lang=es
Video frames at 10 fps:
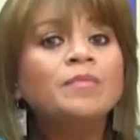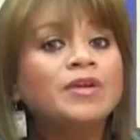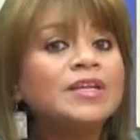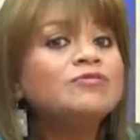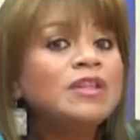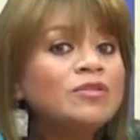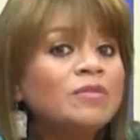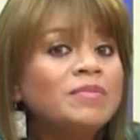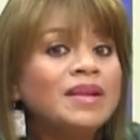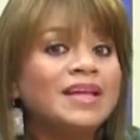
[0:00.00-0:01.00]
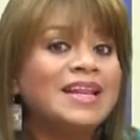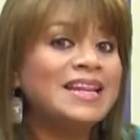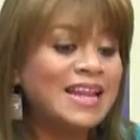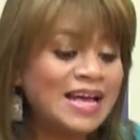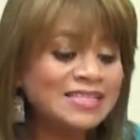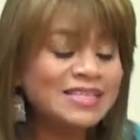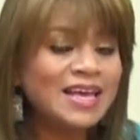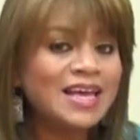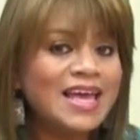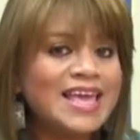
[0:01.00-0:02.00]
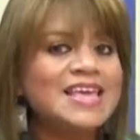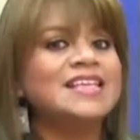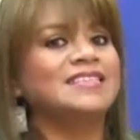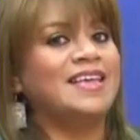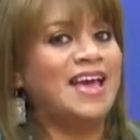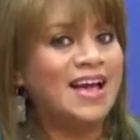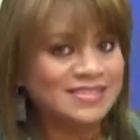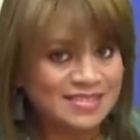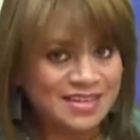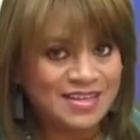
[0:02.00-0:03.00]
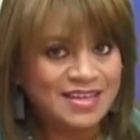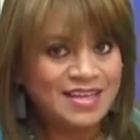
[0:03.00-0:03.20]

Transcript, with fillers: Por eso el nombre nace y se hace.